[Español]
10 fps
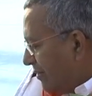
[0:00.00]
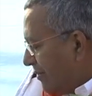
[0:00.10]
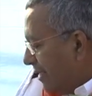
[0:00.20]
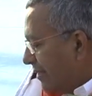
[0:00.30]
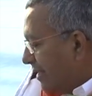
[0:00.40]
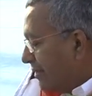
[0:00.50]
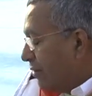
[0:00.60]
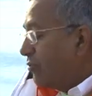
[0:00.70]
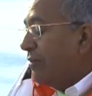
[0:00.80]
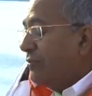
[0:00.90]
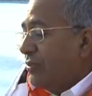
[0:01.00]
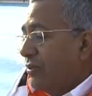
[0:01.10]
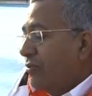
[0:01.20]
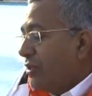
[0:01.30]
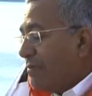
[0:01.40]
de, un,
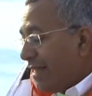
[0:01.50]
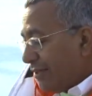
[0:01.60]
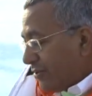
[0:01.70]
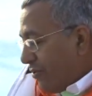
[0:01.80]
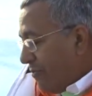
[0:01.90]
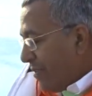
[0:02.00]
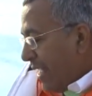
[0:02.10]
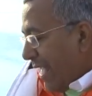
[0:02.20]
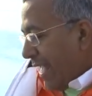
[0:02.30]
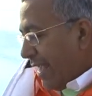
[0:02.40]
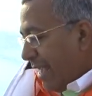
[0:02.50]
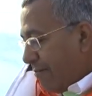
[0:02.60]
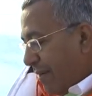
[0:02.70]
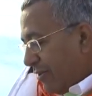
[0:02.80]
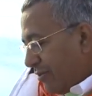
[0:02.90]
de, un, universo en
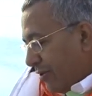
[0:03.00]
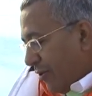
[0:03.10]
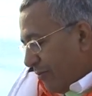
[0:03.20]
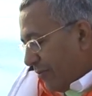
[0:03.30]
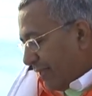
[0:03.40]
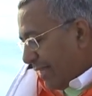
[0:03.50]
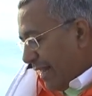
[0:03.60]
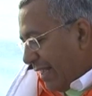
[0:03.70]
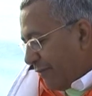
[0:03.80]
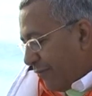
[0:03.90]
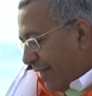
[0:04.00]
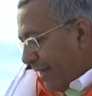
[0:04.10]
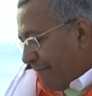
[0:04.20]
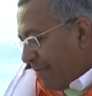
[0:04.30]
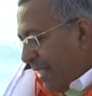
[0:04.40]
expansión. Dice que la
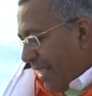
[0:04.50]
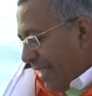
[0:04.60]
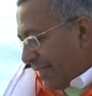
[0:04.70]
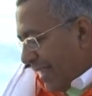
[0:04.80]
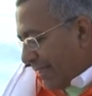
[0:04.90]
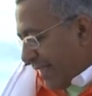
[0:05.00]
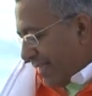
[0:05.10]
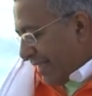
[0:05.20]
esfera está hecha de